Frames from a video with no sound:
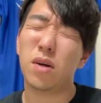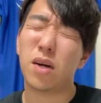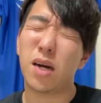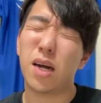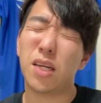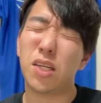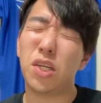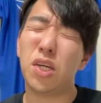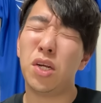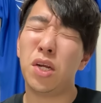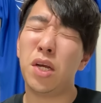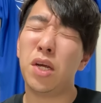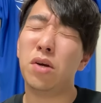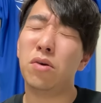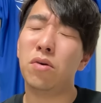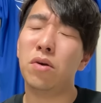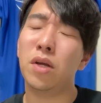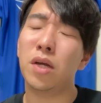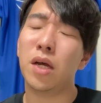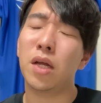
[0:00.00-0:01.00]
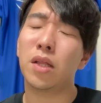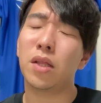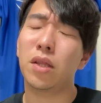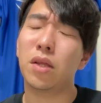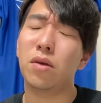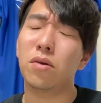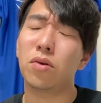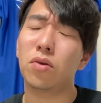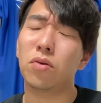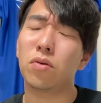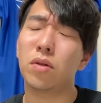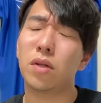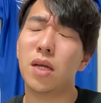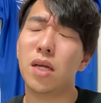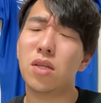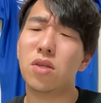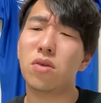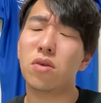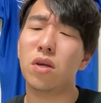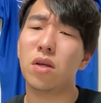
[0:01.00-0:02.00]
勝ちに行くんやっていうその
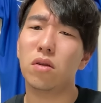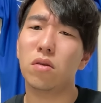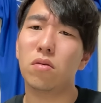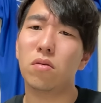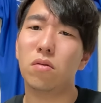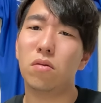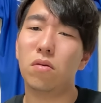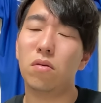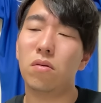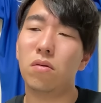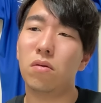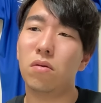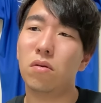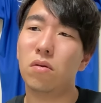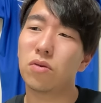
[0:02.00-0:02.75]
熱意と、